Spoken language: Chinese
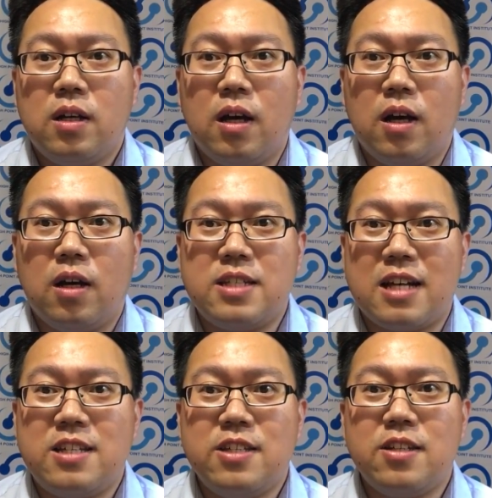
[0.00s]
呃，
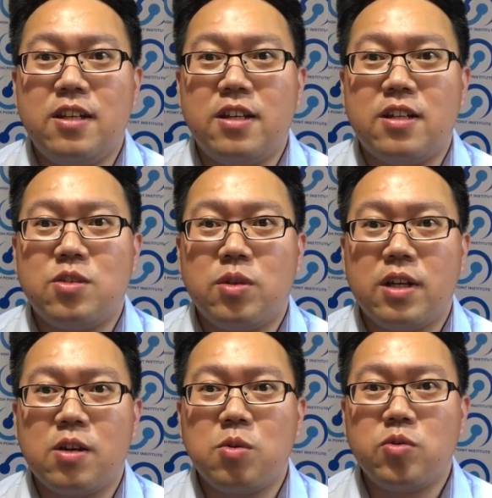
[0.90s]
想息事宁人，说
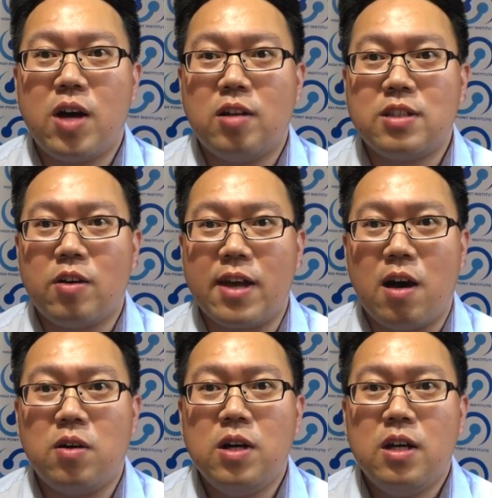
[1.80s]
那个公众号造
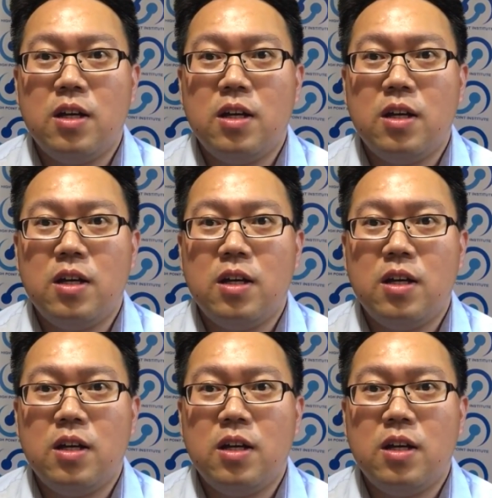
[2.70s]
谣。